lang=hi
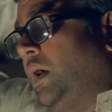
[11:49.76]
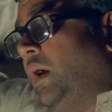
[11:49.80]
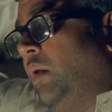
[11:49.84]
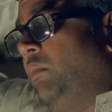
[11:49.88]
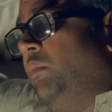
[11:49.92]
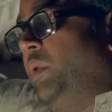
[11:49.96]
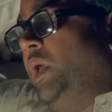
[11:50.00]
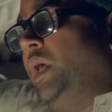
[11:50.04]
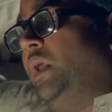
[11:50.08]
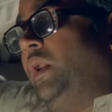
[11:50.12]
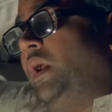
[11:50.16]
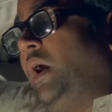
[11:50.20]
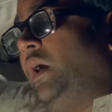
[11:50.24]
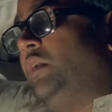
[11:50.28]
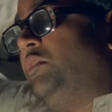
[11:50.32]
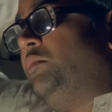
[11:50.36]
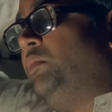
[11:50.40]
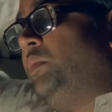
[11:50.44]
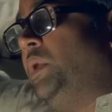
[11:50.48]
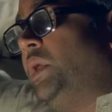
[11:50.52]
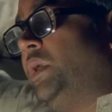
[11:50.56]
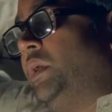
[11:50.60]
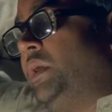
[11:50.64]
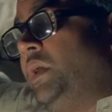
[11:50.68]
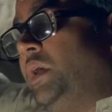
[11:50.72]
कबीरा
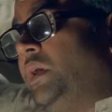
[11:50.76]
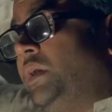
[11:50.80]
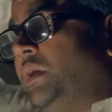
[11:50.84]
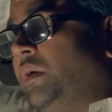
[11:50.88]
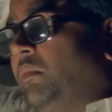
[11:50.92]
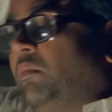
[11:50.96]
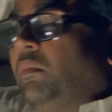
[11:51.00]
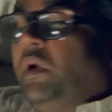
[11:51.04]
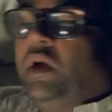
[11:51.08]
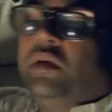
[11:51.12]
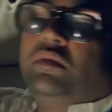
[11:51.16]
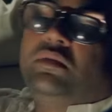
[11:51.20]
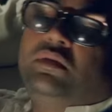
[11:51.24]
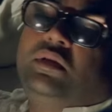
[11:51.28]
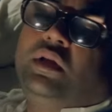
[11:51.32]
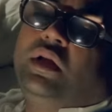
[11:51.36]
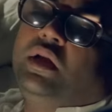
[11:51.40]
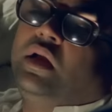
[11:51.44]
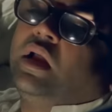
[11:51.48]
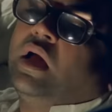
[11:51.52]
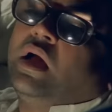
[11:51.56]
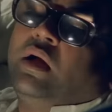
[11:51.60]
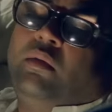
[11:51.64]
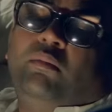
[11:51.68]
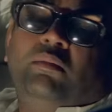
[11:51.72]
स्पीकिंग मस्त
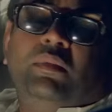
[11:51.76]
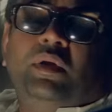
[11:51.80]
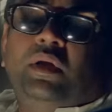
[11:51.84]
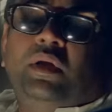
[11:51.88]
नाम है